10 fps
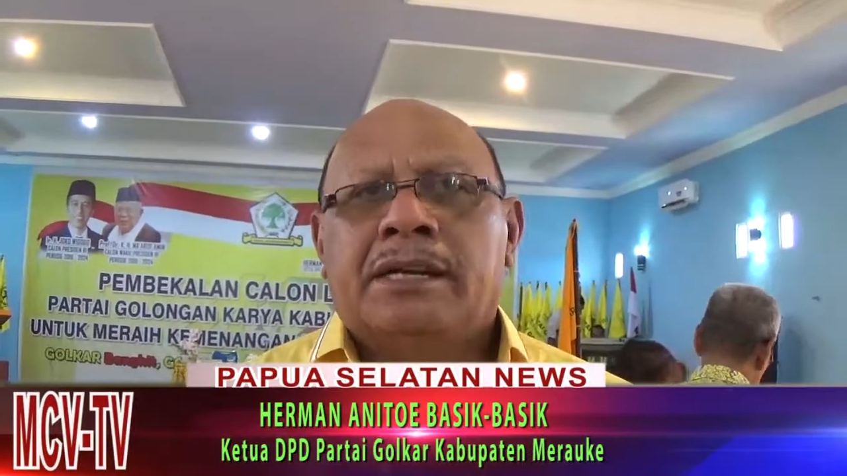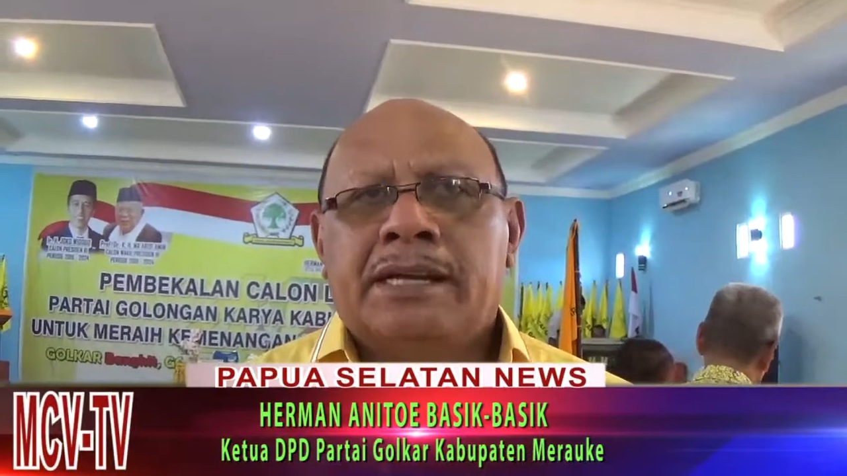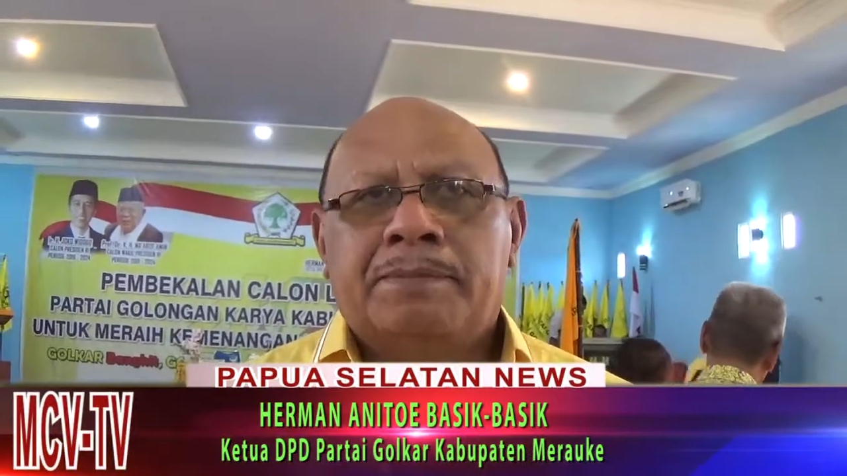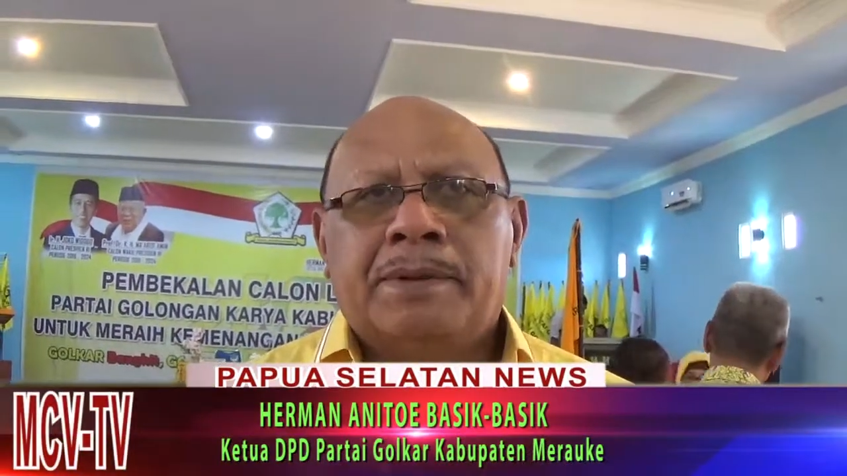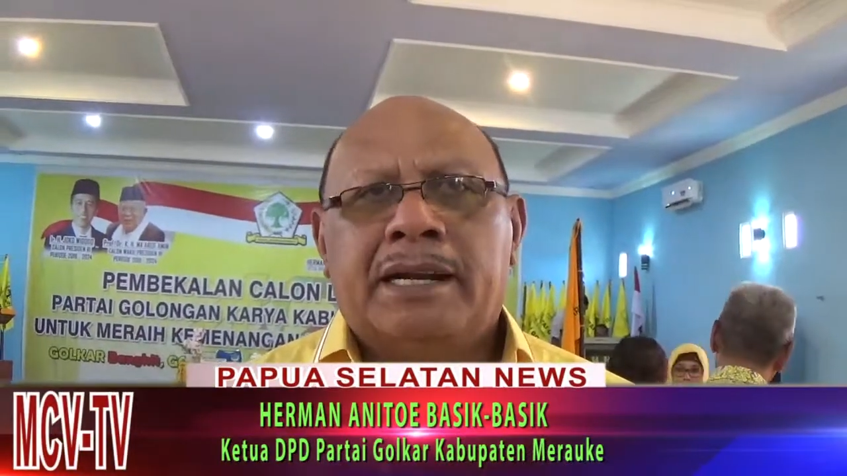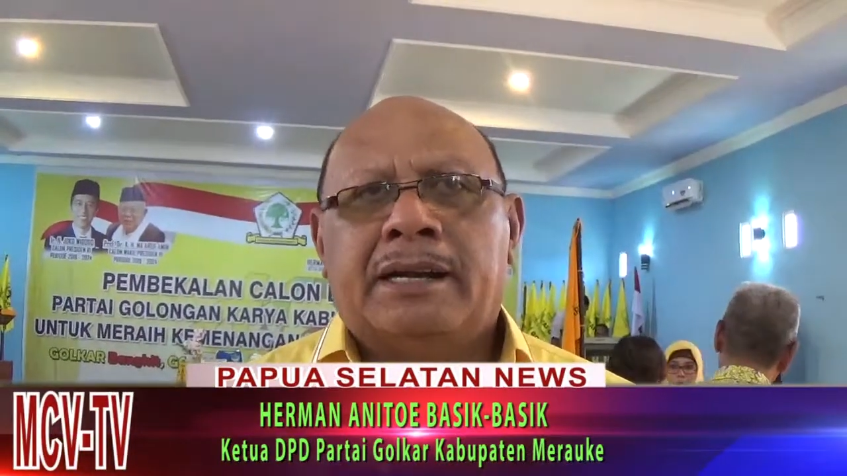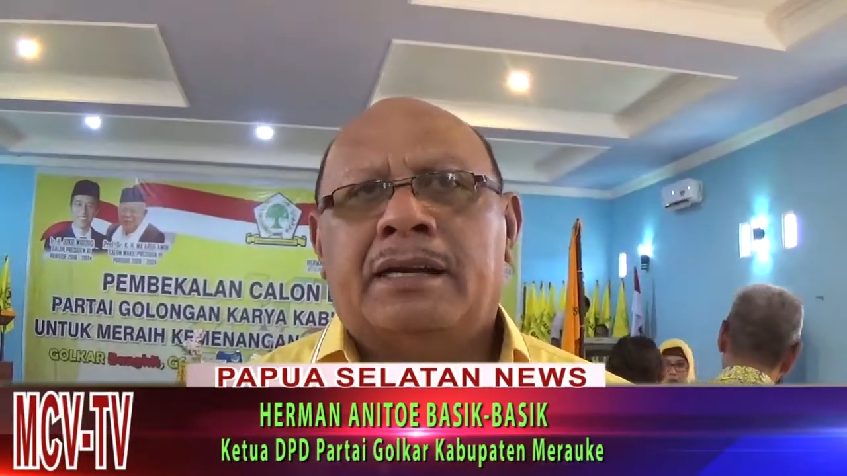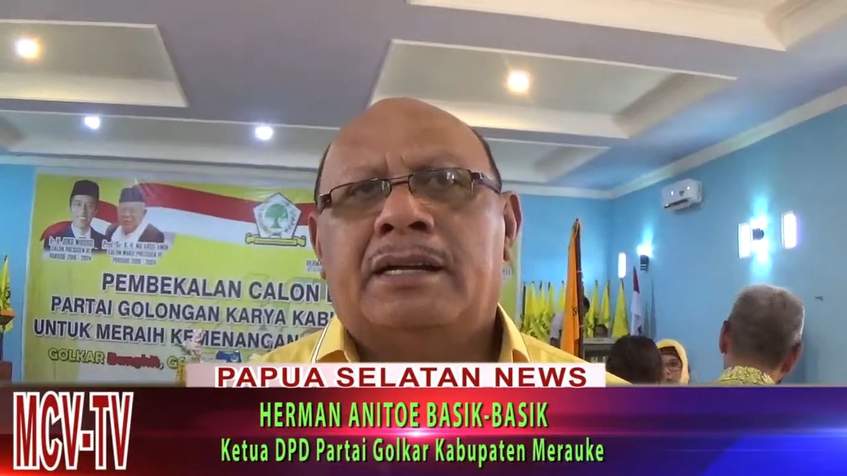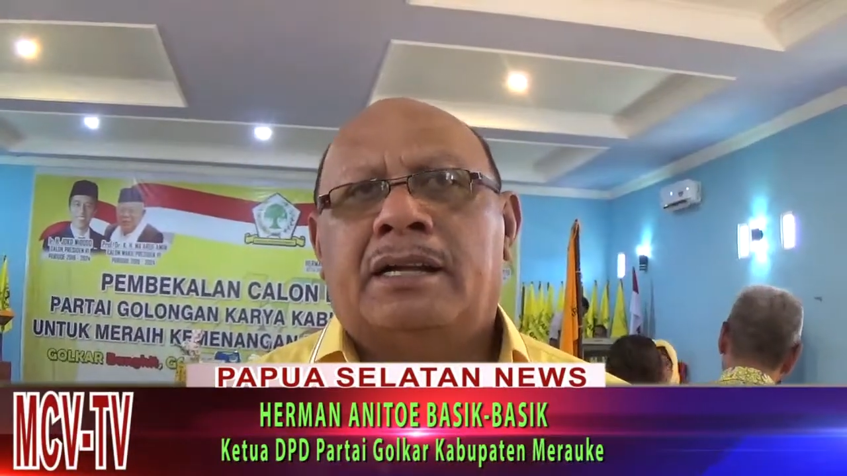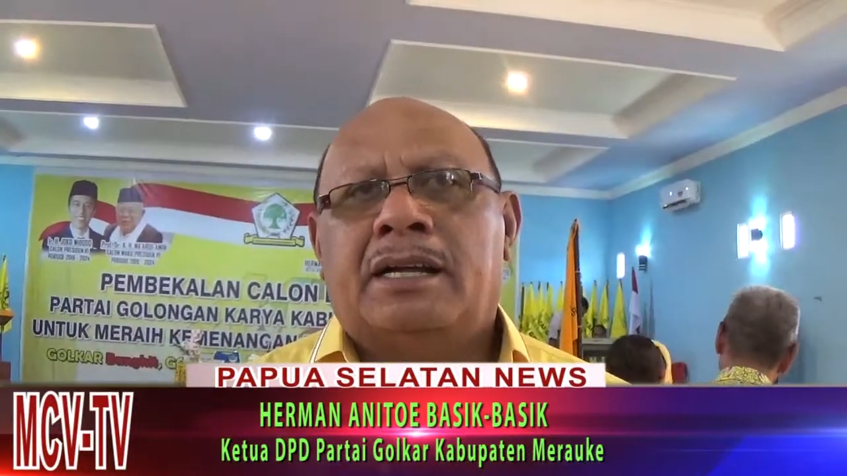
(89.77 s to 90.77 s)
DPR
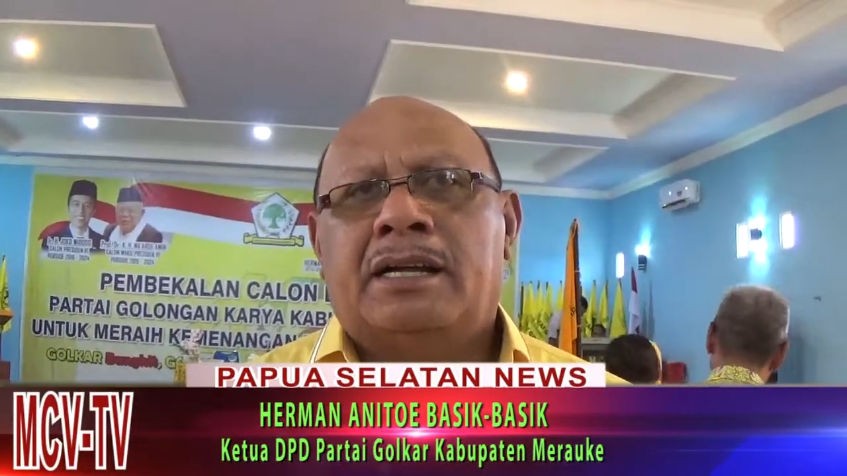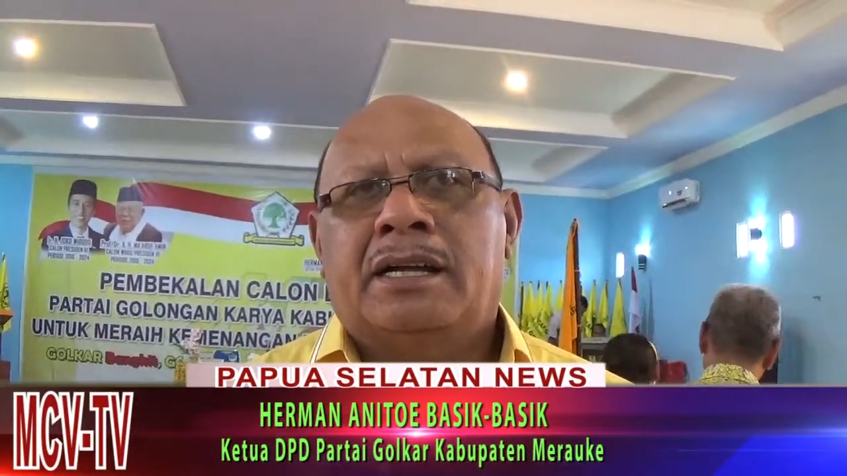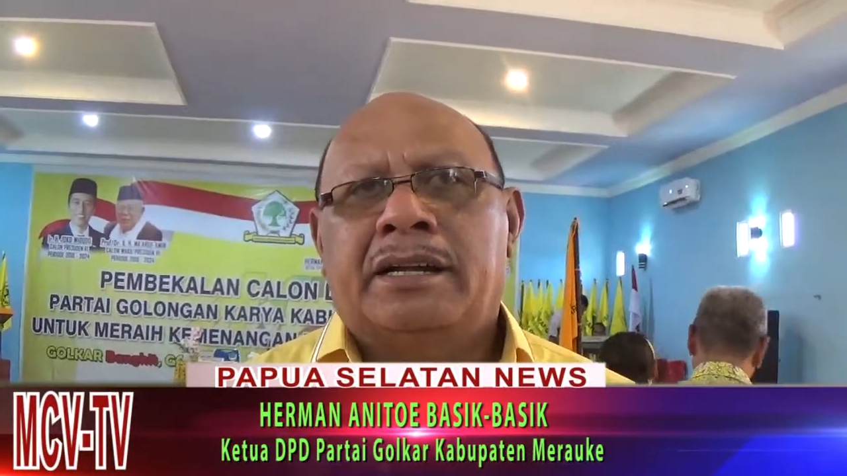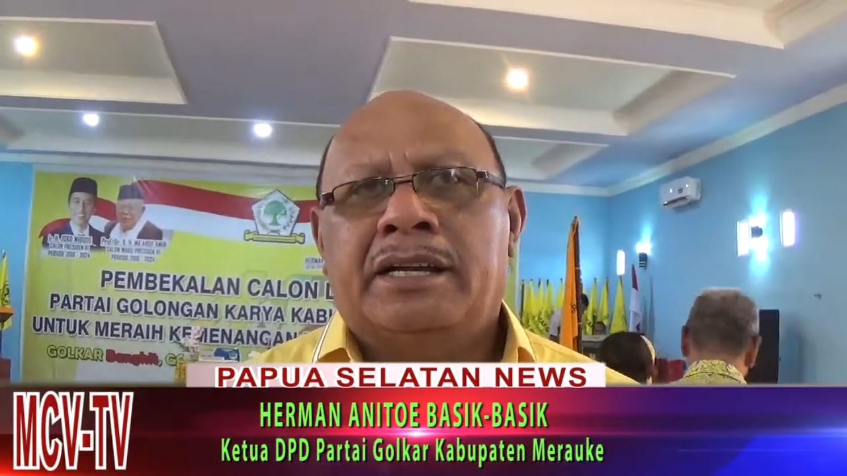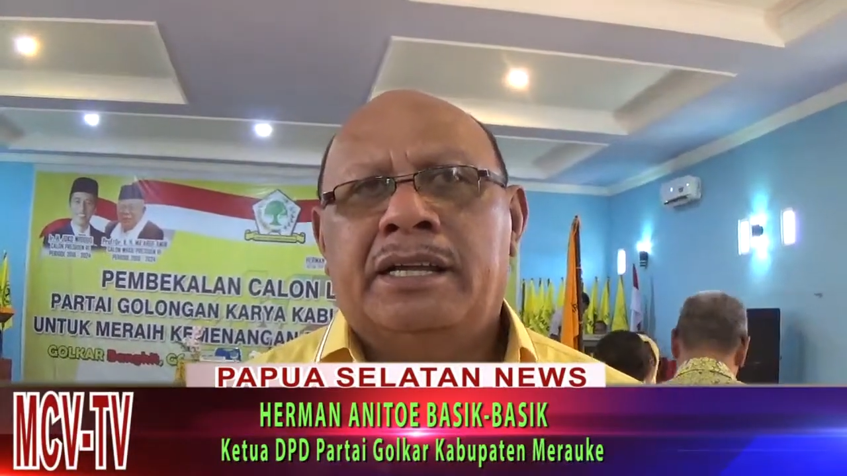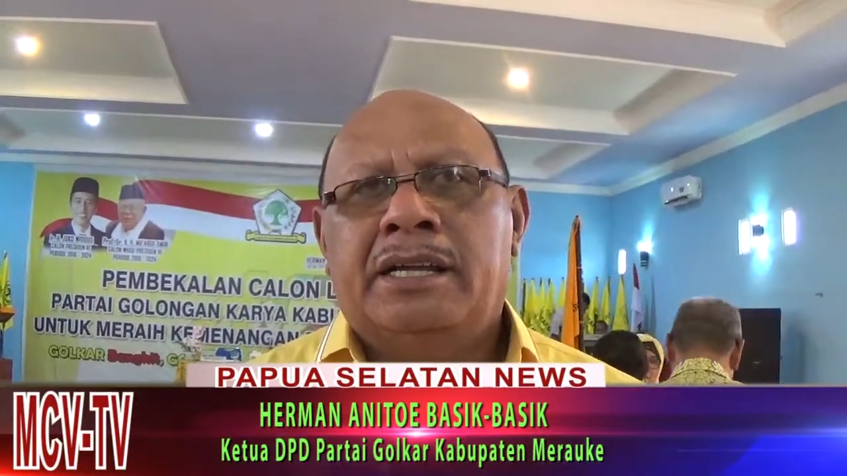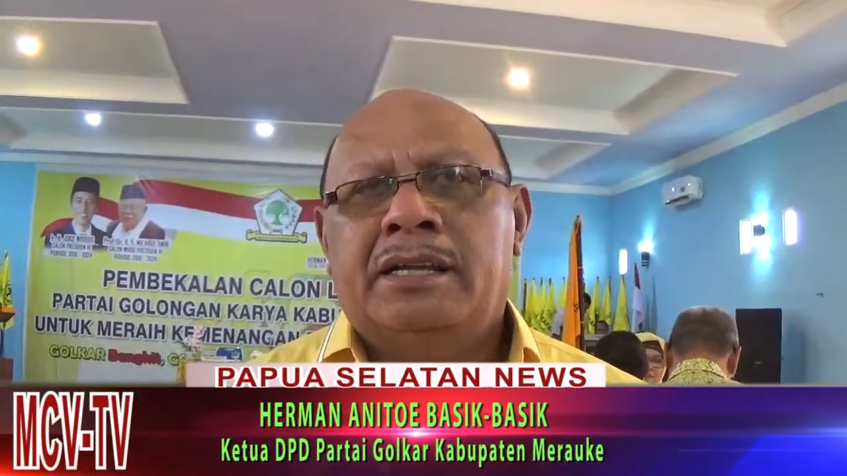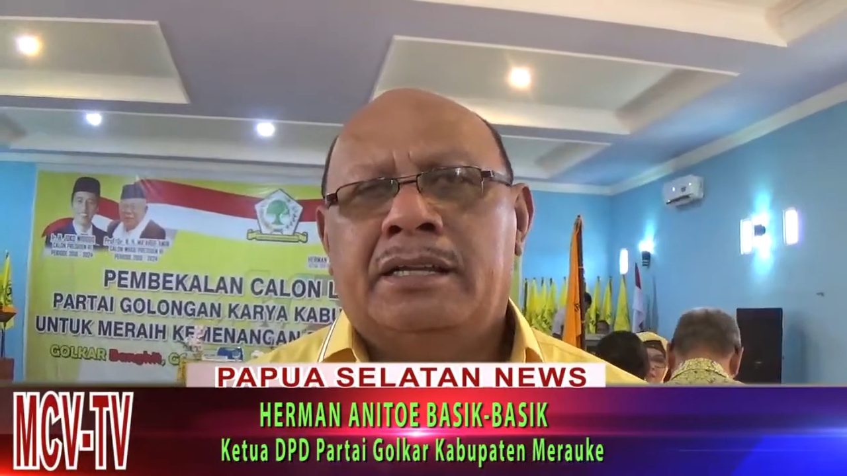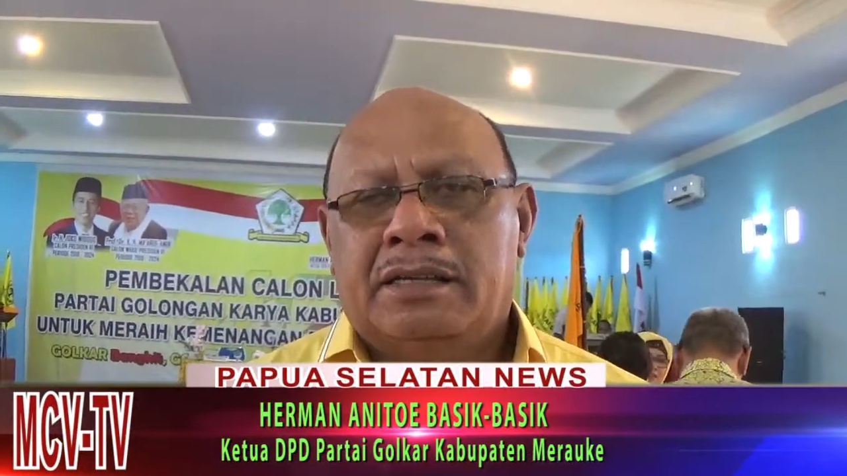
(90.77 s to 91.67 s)
uh, eh, RI